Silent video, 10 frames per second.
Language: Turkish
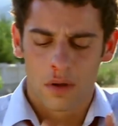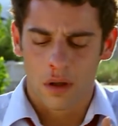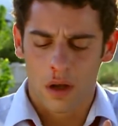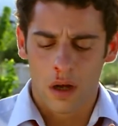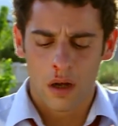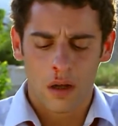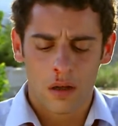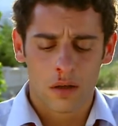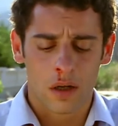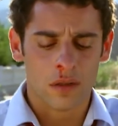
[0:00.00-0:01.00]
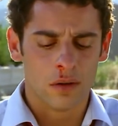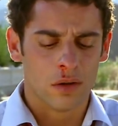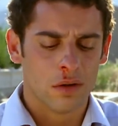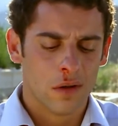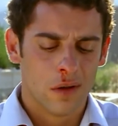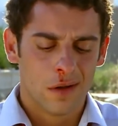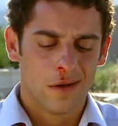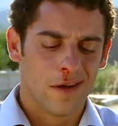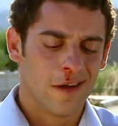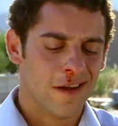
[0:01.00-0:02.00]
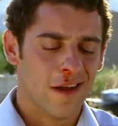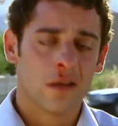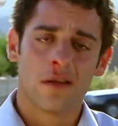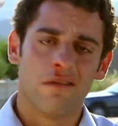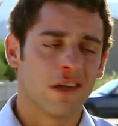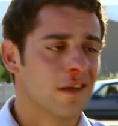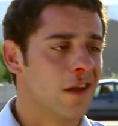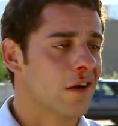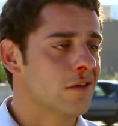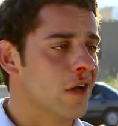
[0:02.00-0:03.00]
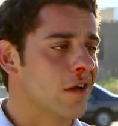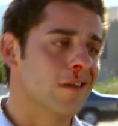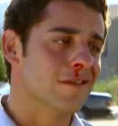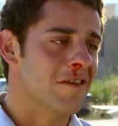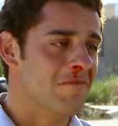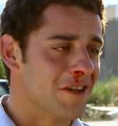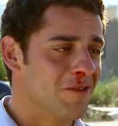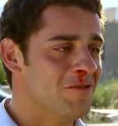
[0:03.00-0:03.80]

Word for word: Aa kanıyor. Heh, tevekkili akacak kan damarda